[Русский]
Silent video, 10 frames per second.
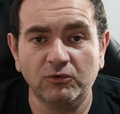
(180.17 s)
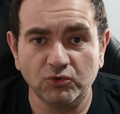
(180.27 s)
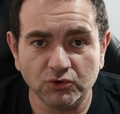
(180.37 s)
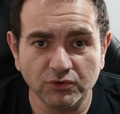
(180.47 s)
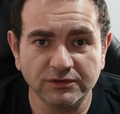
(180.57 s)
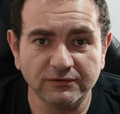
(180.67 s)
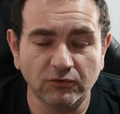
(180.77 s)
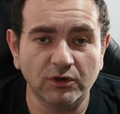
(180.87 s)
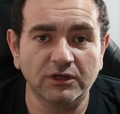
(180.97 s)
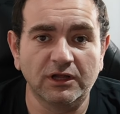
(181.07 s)
кушаю
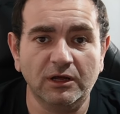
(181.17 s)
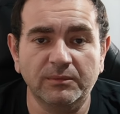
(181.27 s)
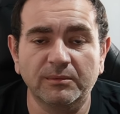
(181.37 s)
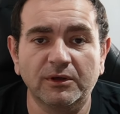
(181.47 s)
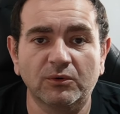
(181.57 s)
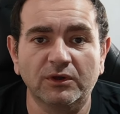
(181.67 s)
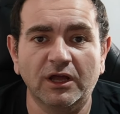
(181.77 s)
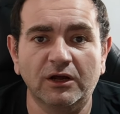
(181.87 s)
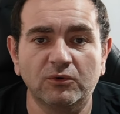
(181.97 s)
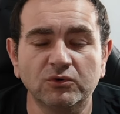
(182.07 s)
сегодня, да, к примеру,
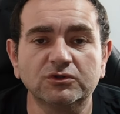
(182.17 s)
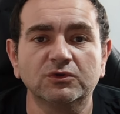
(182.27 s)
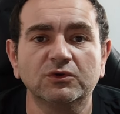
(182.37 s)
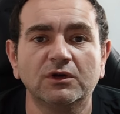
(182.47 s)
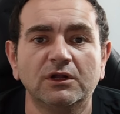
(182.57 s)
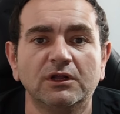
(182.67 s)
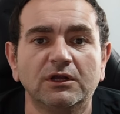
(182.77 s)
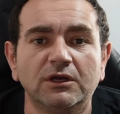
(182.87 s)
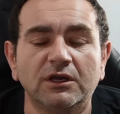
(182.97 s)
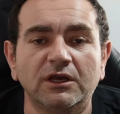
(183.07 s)
я кушаю,
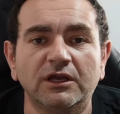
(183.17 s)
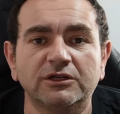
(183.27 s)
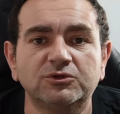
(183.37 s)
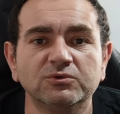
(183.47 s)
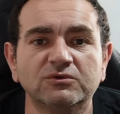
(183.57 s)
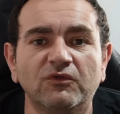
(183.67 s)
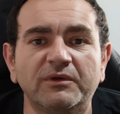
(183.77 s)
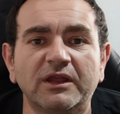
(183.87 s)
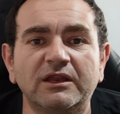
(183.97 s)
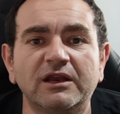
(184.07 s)
и я чувствую,
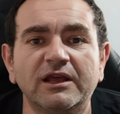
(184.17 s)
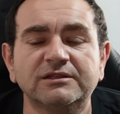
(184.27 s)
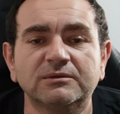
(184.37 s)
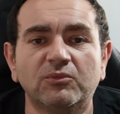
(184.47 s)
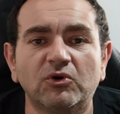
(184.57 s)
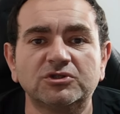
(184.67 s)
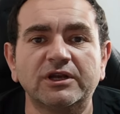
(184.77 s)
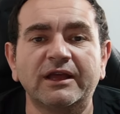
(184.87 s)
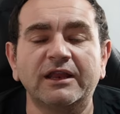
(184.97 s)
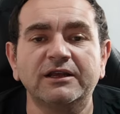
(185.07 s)
меня не лезет
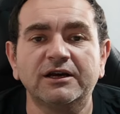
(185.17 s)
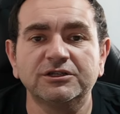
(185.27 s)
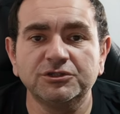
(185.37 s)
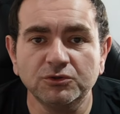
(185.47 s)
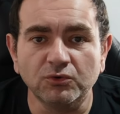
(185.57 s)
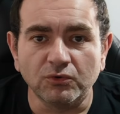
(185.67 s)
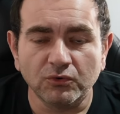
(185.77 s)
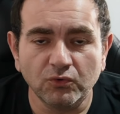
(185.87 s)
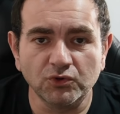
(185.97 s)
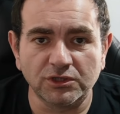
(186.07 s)
больше, я не хочу
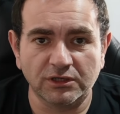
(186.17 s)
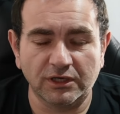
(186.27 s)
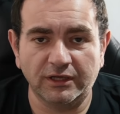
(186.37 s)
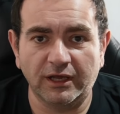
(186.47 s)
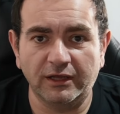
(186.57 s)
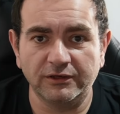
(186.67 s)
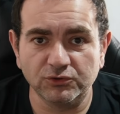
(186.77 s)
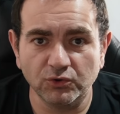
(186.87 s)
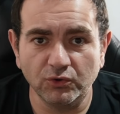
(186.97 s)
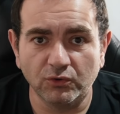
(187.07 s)
кушать, так я и не
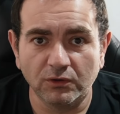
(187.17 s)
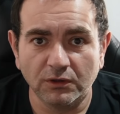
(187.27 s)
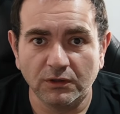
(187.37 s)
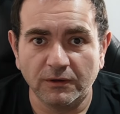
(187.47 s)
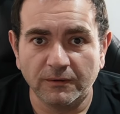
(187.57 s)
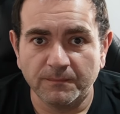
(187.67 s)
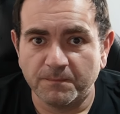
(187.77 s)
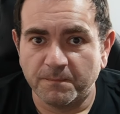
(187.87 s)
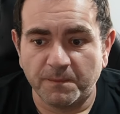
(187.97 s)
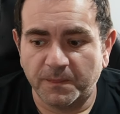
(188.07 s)
сую.
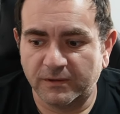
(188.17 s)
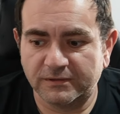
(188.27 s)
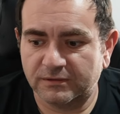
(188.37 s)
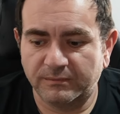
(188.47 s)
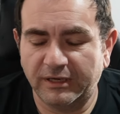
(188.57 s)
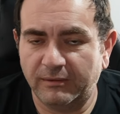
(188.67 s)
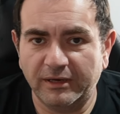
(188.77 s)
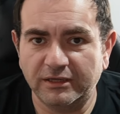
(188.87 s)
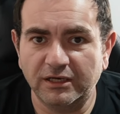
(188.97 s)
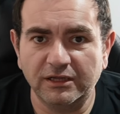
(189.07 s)
То есть мне,
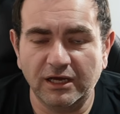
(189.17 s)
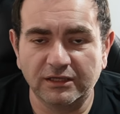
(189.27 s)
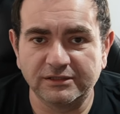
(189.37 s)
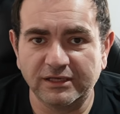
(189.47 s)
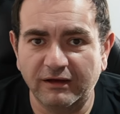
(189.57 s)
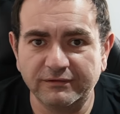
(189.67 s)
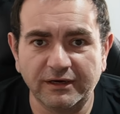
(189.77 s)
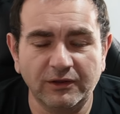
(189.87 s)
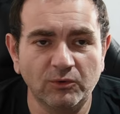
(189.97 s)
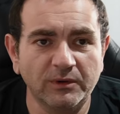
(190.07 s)
мне это не надо.
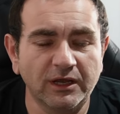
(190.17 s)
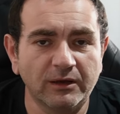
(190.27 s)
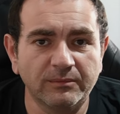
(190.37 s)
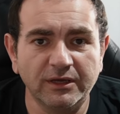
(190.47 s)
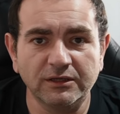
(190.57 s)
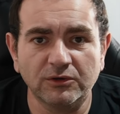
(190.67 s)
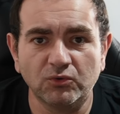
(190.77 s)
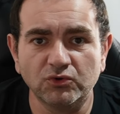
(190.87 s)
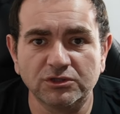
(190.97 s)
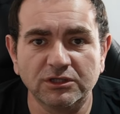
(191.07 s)
Завтраки у меня, обеды,
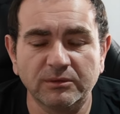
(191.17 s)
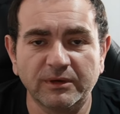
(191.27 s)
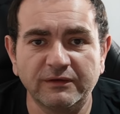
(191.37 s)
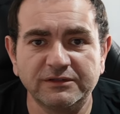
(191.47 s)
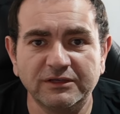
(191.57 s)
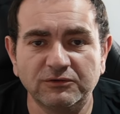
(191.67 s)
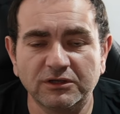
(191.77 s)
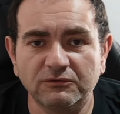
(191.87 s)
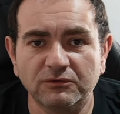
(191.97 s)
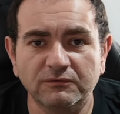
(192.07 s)
ужины, мои все вот
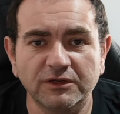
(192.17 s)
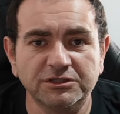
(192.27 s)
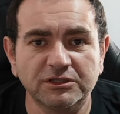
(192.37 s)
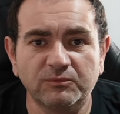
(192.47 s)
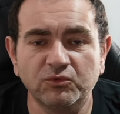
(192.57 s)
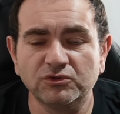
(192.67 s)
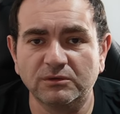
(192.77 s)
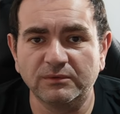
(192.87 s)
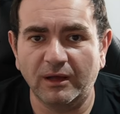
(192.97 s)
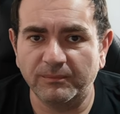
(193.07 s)
эти вот вещи.
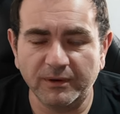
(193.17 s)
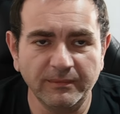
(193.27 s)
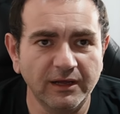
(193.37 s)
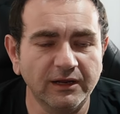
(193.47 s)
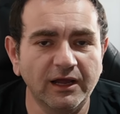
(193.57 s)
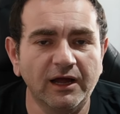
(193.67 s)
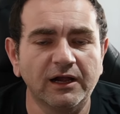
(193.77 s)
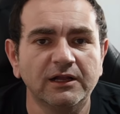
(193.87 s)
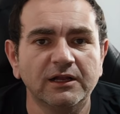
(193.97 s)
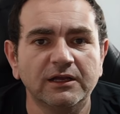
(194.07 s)
Допустим, дам пример, я